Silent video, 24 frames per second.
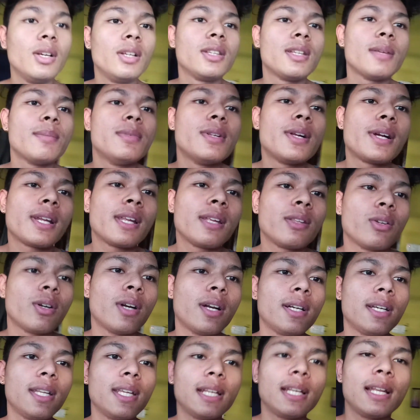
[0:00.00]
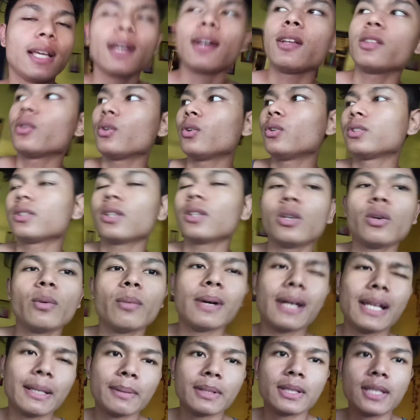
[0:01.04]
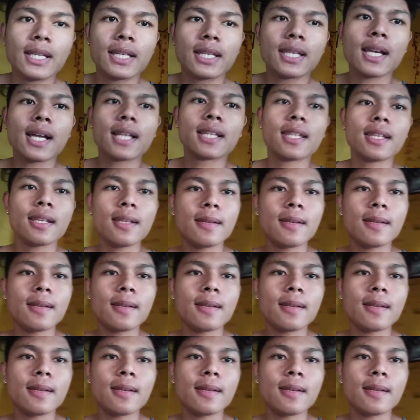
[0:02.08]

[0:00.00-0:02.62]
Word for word: तब जाके थोड़ा ठीक लगा तो चलो बाहर एक बार देख के आते